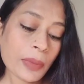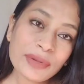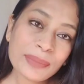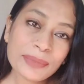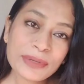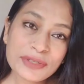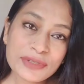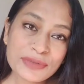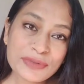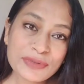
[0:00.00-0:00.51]
विल
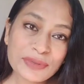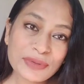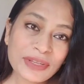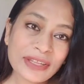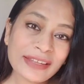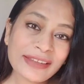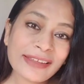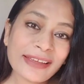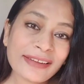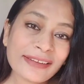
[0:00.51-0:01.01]
मीट
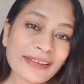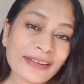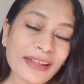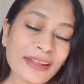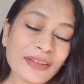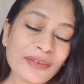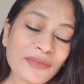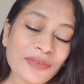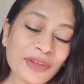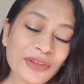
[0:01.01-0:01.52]
सोनी एट
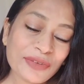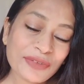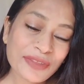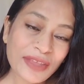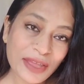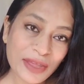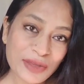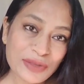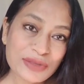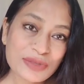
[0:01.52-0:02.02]
अनदर वीडियो
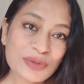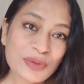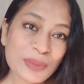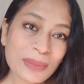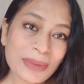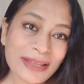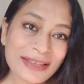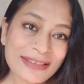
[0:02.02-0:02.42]
थैंक यू सो